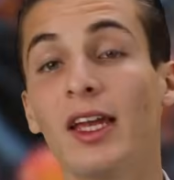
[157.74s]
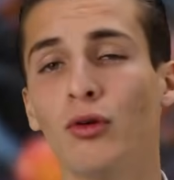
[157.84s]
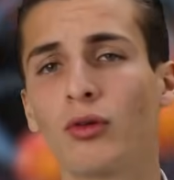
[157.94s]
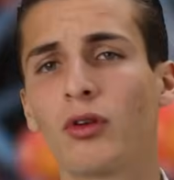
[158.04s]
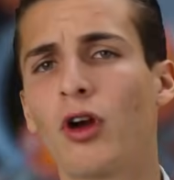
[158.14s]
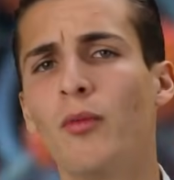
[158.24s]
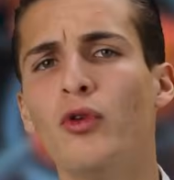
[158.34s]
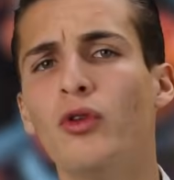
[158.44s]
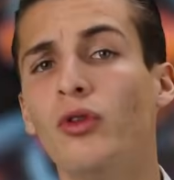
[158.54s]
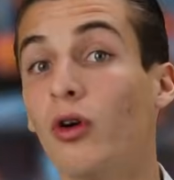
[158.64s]
est donc comme
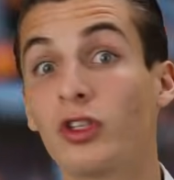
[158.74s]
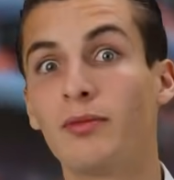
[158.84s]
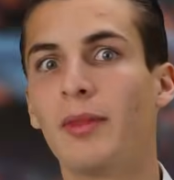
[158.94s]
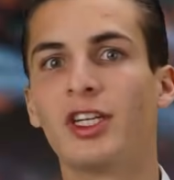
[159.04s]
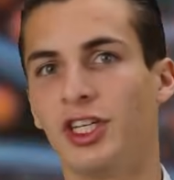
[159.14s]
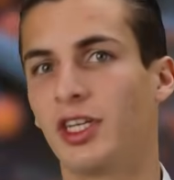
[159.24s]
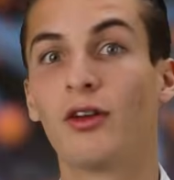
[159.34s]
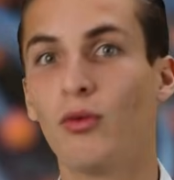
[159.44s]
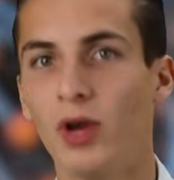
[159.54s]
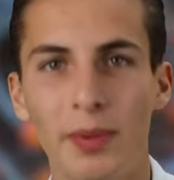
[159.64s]
une danse
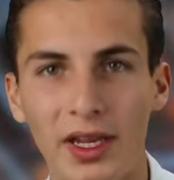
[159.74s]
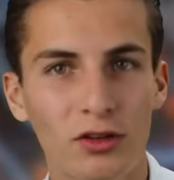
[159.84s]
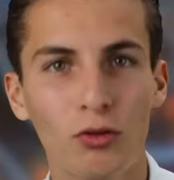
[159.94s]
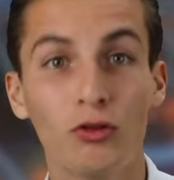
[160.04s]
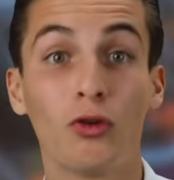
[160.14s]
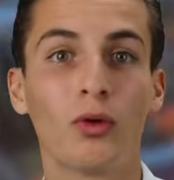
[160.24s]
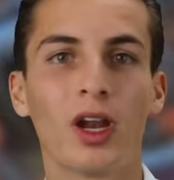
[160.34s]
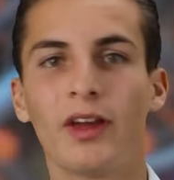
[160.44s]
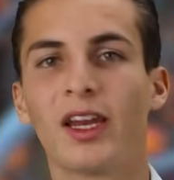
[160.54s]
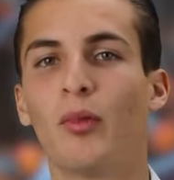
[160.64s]
magique, où les particules jonglent
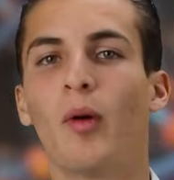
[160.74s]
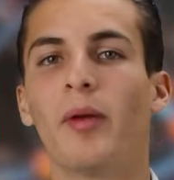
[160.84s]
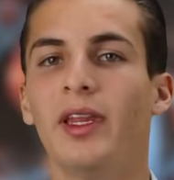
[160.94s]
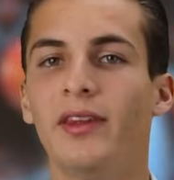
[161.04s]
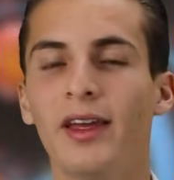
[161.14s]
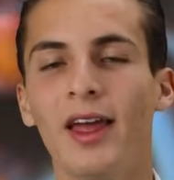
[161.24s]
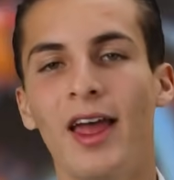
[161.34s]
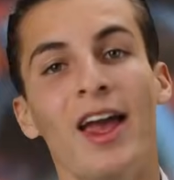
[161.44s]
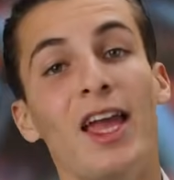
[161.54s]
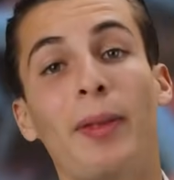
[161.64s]
avec les probabilités
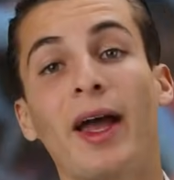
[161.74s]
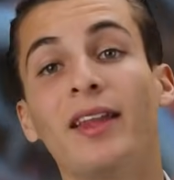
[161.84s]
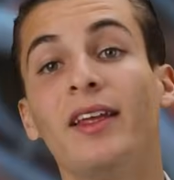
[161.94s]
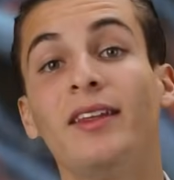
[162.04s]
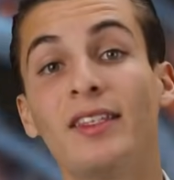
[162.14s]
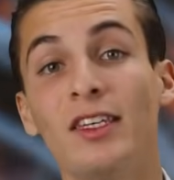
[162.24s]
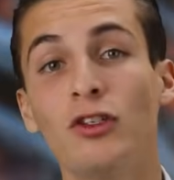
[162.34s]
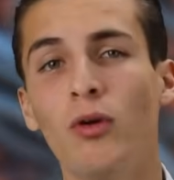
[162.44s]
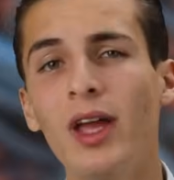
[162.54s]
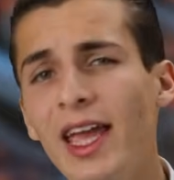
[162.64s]
et prennent des
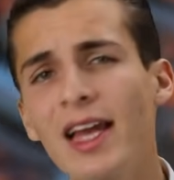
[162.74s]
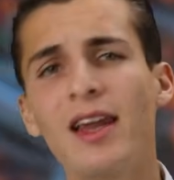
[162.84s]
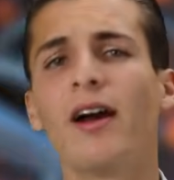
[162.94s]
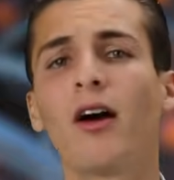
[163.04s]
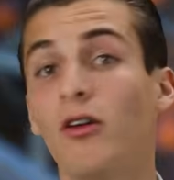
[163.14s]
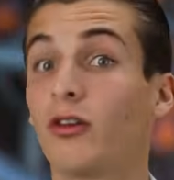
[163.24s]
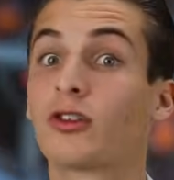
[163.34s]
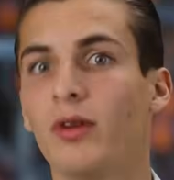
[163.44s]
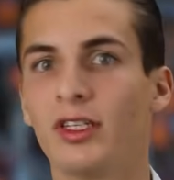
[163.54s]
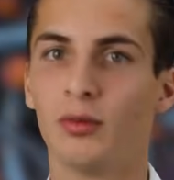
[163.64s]
décisions éclairs
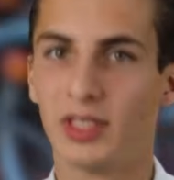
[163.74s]
lorsqu'on les